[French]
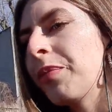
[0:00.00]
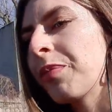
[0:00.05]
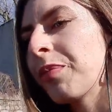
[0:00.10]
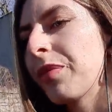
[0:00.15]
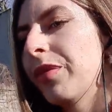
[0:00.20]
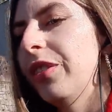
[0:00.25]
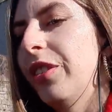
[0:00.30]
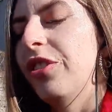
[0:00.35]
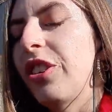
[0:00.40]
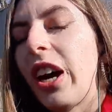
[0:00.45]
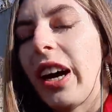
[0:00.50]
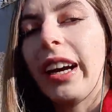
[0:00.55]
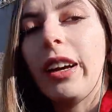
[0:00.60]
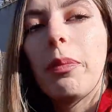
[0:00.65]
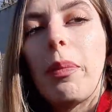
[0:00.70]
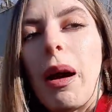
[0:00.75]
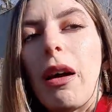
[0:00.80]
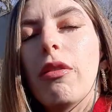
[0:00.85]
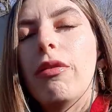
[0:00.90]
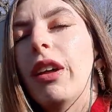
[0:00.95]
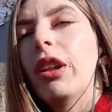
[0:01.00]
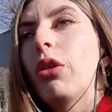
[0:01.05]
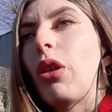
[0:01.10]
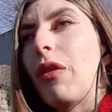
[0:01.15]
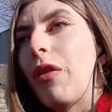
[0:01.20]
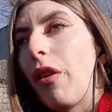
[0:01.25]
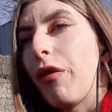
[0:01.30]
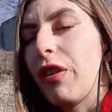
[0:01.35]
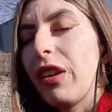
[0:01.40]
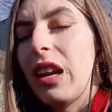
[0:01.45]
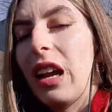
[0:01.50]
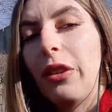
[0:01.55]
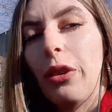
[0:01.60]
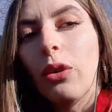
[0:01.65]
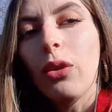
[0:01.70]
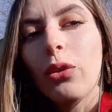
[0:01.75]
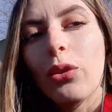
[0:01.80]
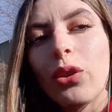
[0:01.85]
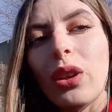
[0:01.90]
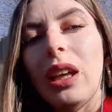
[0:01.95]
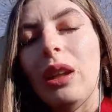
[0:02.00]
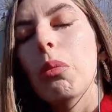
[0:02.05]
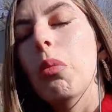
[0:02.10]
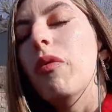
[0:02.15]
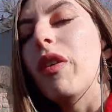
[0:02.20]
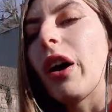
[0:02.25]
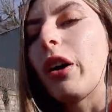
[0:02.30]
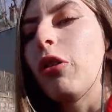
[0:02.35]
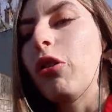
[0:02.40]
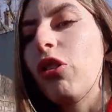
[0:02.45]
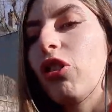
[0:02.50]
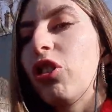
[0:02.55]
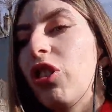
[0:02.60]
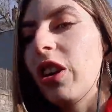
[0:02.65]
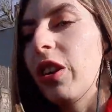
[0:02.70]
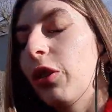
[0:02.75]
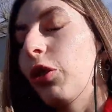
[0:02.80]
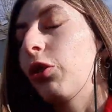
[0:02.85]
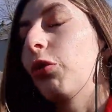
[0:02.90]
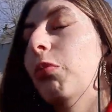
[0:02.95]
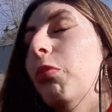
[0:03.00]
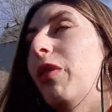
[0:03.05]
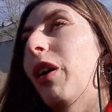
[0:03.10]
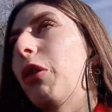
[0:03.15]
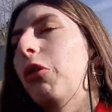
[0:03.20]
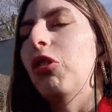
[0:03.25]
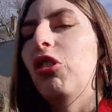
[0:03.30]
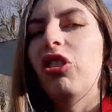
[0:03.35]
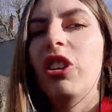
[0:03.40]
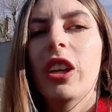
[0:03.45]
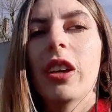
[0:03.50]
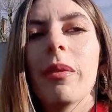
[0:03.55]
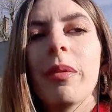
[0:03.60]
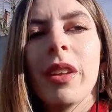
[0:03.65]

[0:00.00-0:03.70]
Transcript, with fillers: Déjà rien que par le fait d'avoir fait de la danse et de me faire coacher. me faire coacher.